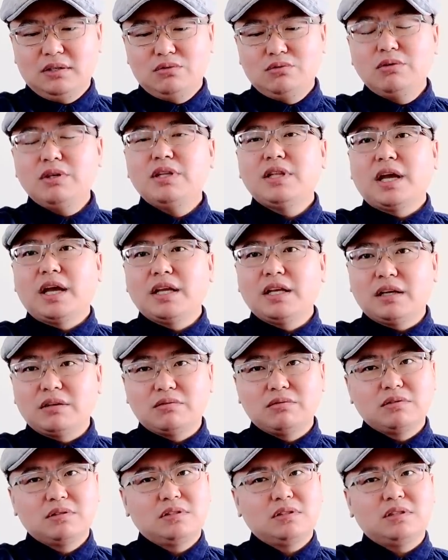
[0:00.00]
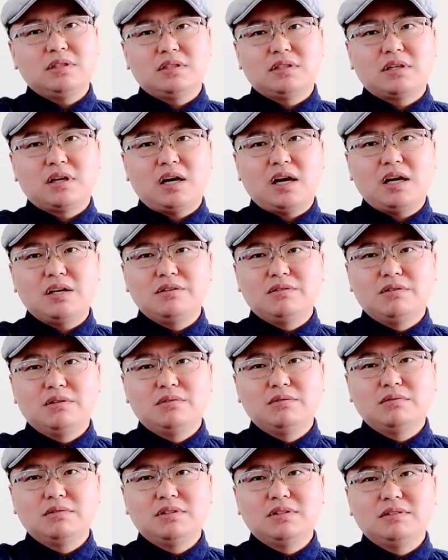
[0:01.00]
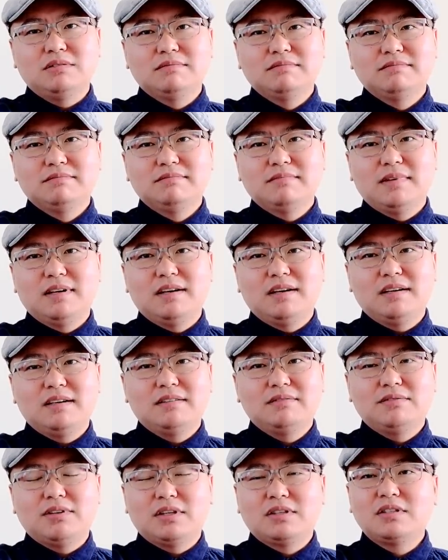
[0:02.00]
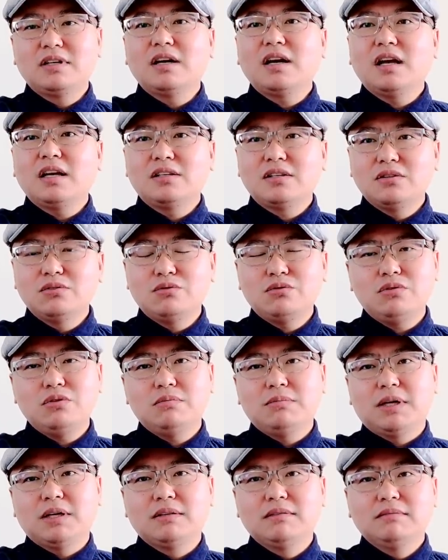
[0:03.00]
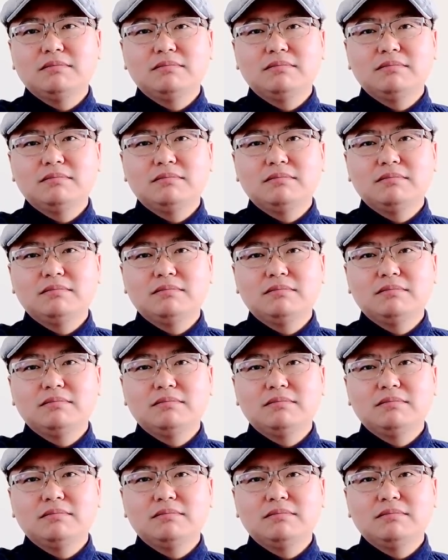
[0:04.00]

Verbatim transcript: 瑞典也说自己是汉学中心，啊，争来争去吧，